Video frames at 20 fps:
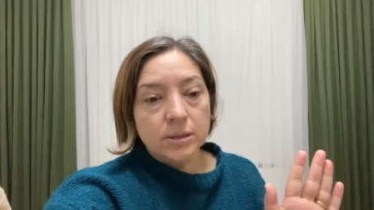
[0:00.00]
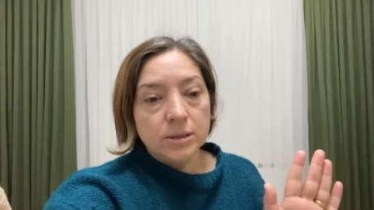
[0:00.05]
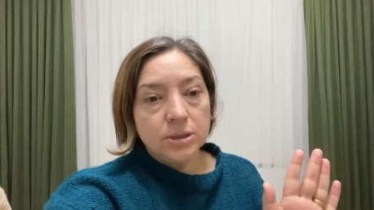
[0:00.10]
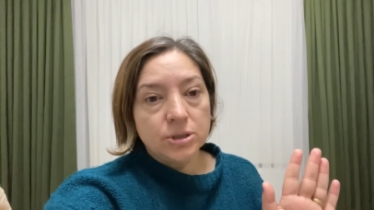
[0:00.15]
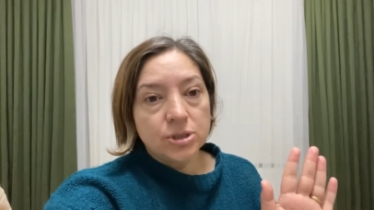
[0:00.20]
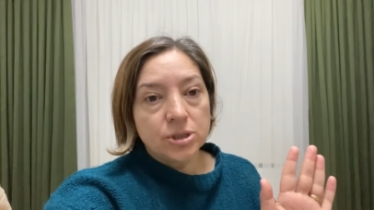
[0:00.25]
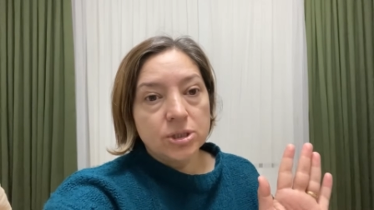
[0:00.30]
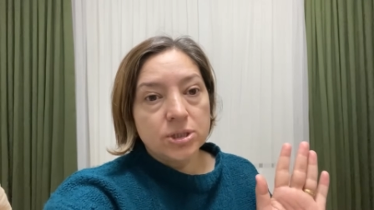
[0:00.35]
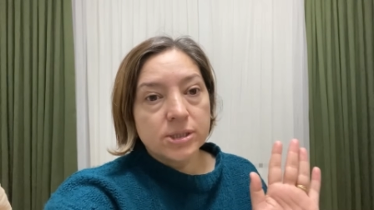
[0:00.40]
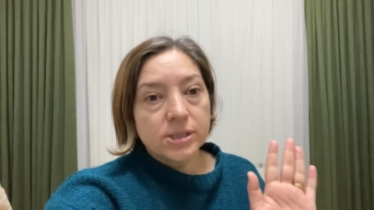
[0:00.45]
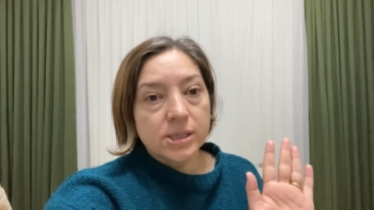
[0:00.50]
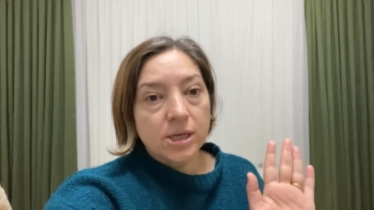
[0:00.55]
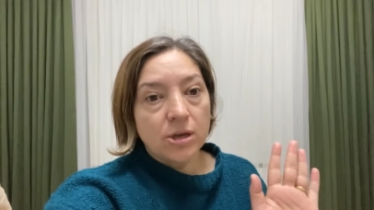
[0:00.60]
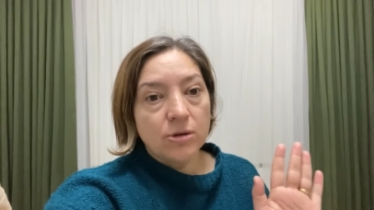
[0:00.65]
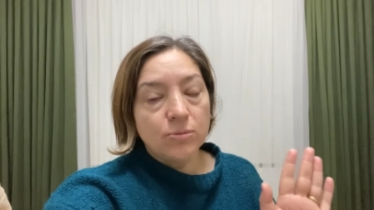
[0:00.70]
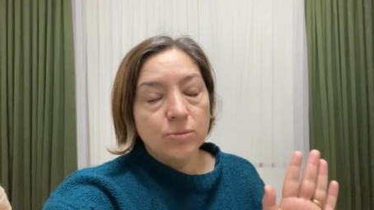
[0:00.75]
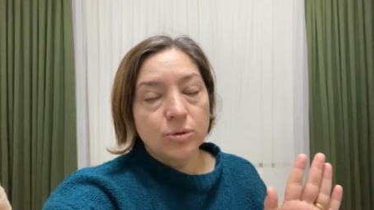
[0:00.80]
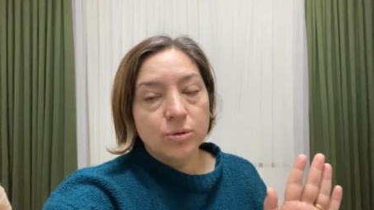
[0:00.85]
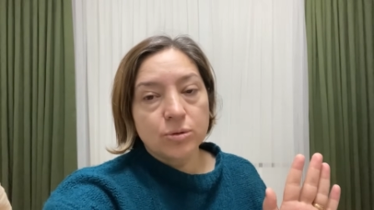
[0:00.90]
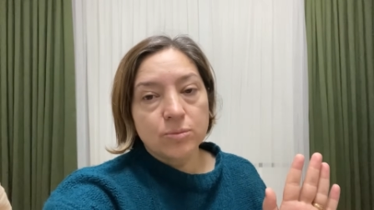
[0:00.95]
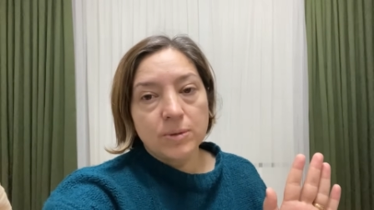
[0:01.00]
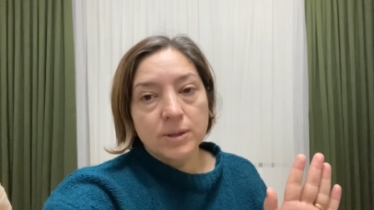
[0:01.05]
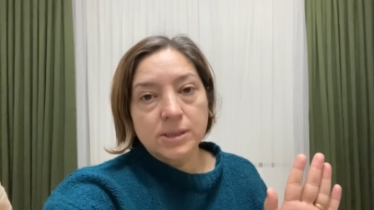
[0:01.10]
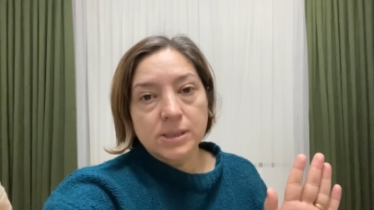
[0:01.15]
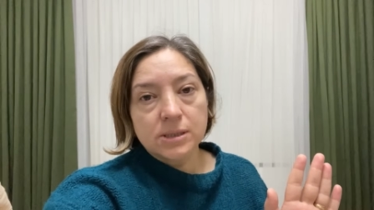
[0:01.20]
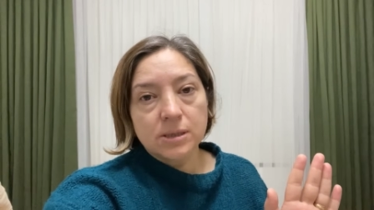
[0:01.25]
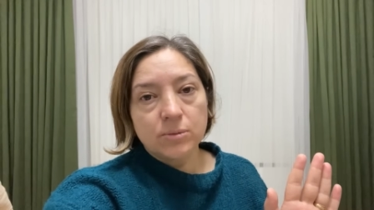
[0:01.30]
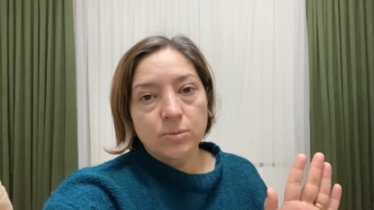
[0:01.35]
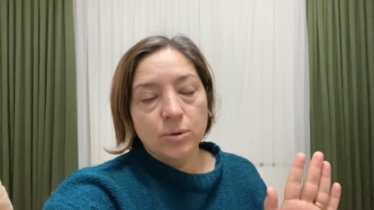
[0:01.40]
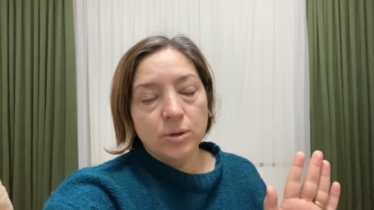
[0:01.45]
Hiç hiç sevmiyorum
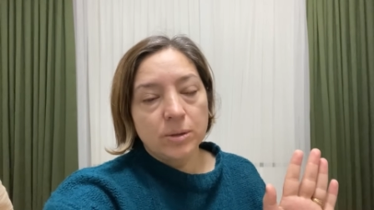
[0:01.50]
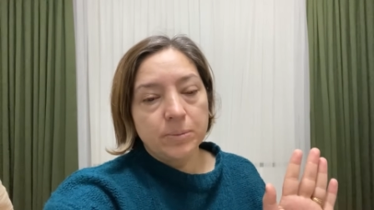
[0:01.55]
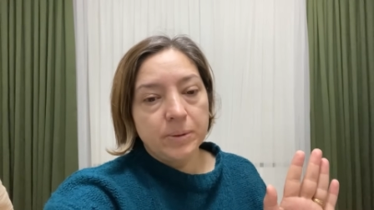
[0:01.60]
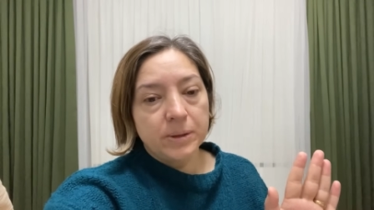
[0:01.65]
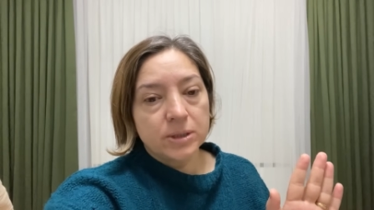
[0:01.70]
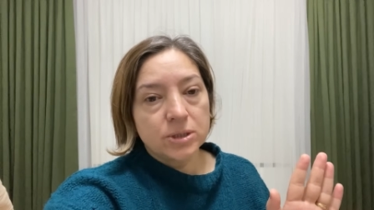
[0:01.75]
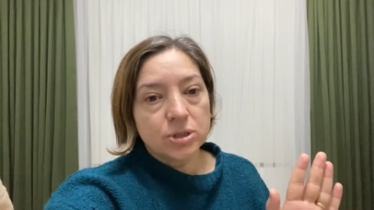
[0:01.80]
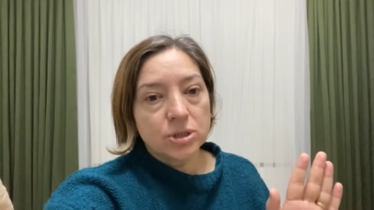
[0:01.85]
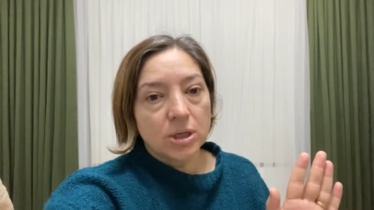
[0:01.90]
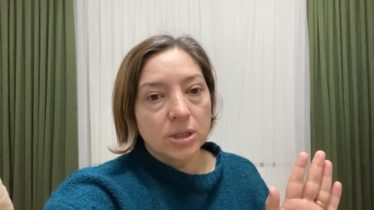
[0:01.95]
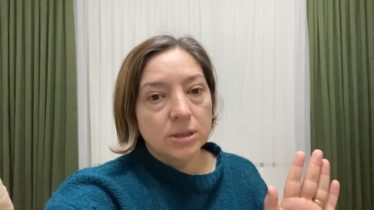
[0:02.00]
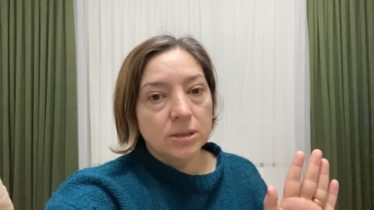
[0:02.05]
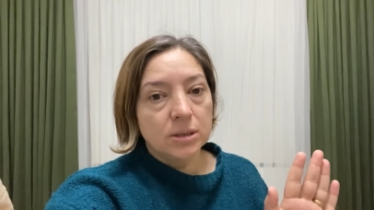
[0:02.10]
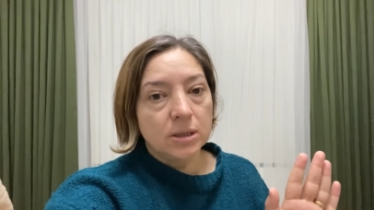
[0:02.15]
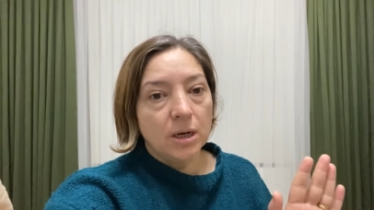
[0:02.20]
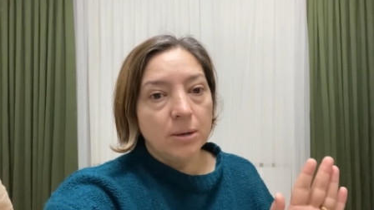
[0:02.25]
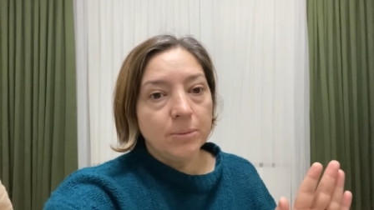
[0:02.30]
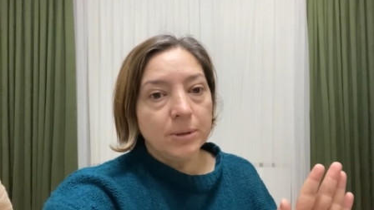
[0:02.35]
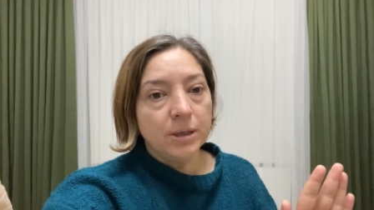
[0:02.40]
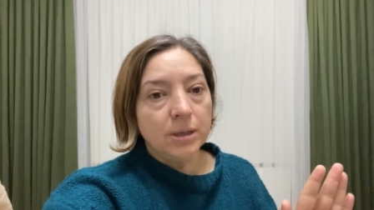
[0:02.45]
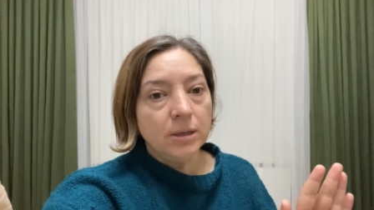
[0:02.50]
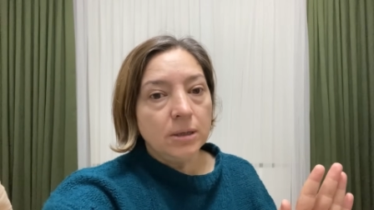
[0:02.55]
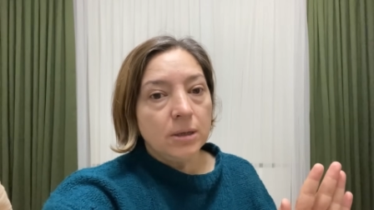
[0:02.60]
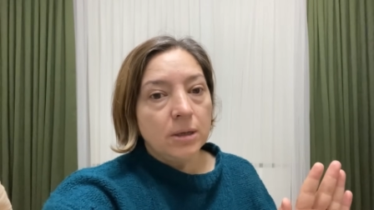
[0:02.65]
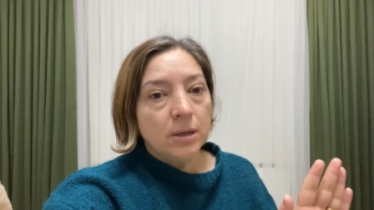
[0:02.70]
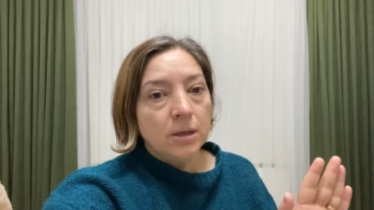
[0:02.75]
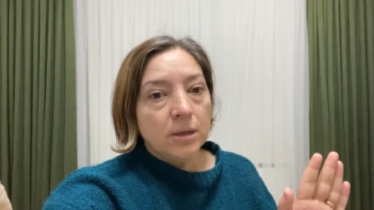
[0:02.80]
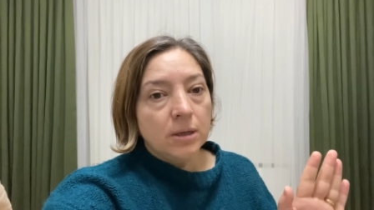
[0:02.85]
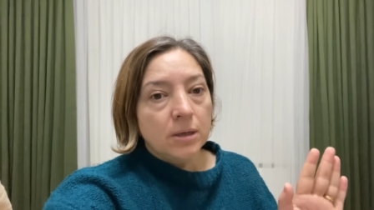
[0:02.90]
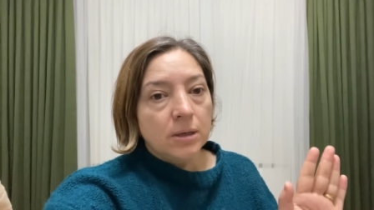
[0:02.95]
aslında böyle perişanlığı ama
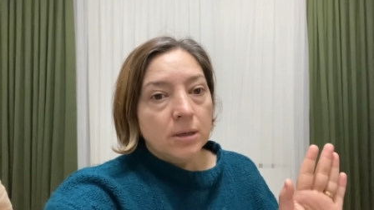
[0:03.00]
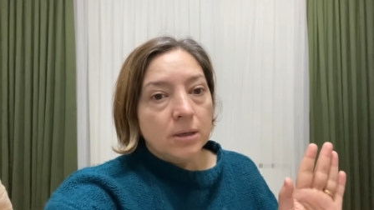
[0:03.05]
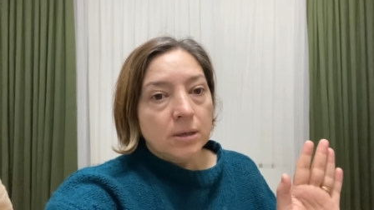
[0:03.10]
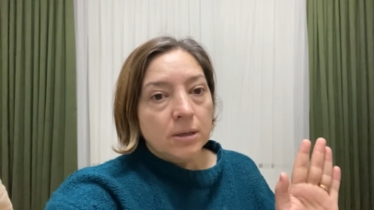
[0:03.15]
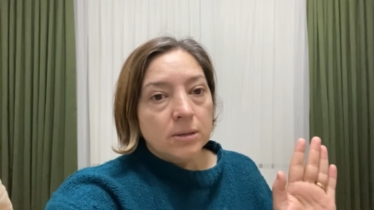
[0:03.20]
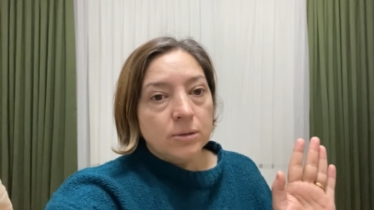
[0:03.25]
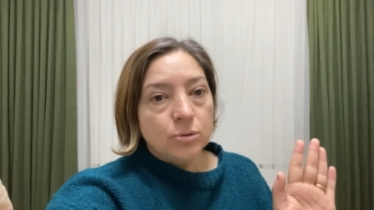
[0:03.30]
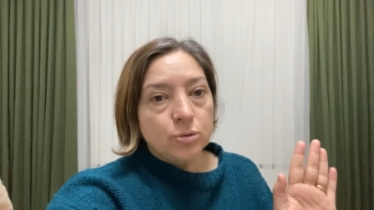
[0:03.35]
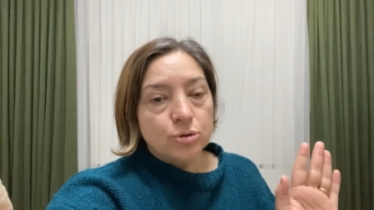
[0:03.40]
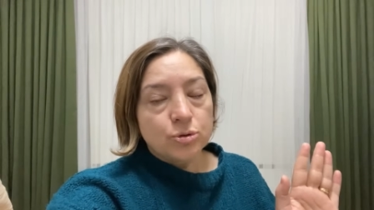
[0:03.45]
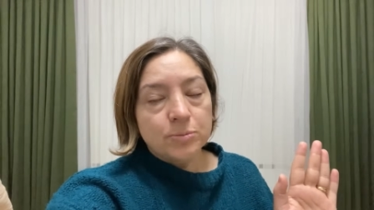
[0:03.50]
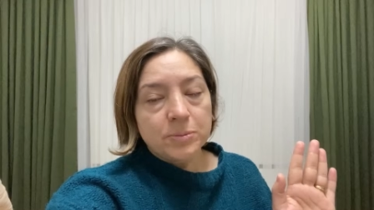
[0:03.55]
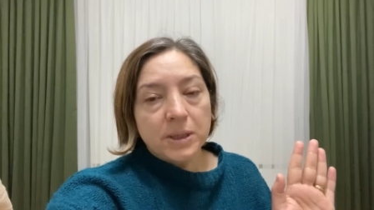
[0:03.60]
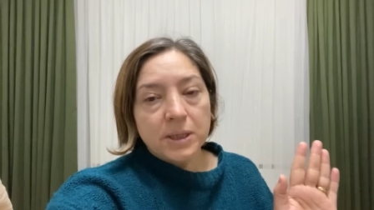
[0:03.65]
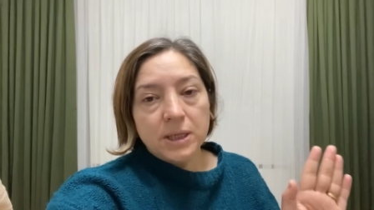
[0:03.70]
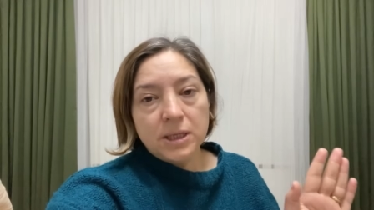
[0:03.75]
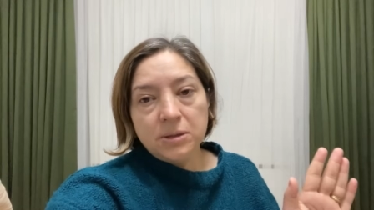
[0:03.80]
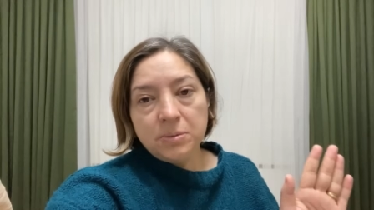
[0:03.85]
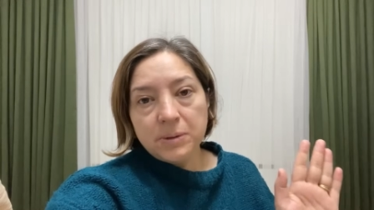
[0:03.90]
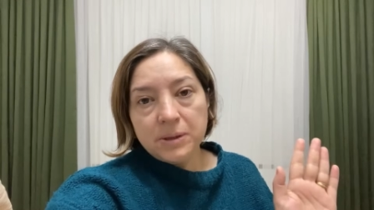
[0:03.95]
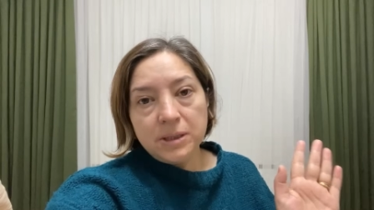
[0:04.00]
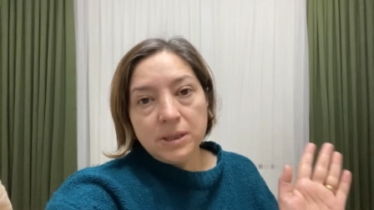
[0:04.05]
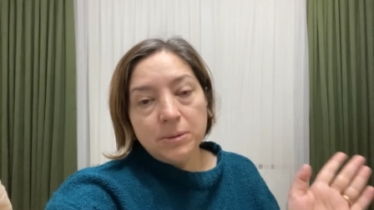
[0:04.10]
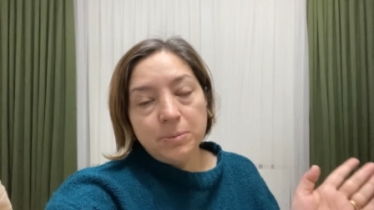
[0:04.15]
gücüm de yetmedi.